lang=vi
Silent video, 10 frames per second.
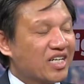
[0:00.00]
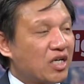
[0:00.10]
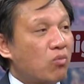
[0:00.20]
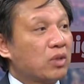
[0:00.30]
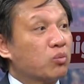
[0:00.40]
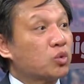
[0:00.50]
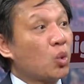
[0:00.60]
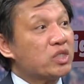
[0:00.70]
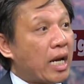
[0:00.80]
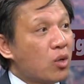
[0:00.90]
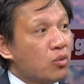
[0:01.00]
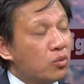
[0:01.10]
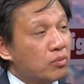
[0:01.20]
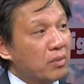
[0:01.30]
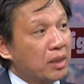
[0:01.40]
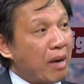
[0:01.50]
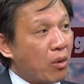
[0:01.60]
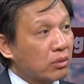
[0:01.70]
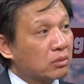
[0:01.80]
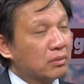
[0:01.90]
cộng đồng tôn giáo bị
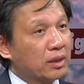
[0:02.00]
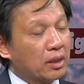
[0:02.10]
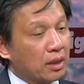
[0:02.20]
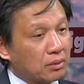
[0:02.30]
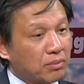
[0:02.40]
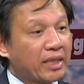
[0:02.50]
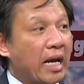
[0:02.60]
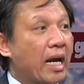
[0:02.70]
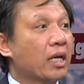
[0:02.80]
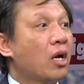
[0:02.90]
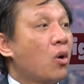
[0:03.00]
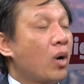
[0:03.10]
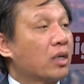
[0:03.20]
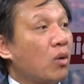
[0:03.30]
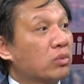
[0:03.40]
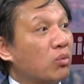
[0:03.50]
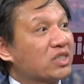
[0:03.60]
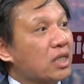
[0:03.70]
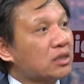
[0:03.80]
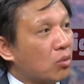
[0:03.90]
bạo bị uh, bách hại hoặc cộng đồng
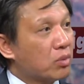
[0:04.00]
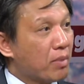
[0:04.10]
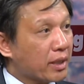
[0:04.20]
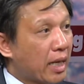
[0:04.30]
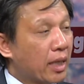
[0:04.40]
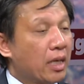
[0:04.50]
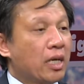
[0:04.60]
sắc tộc bị bách hại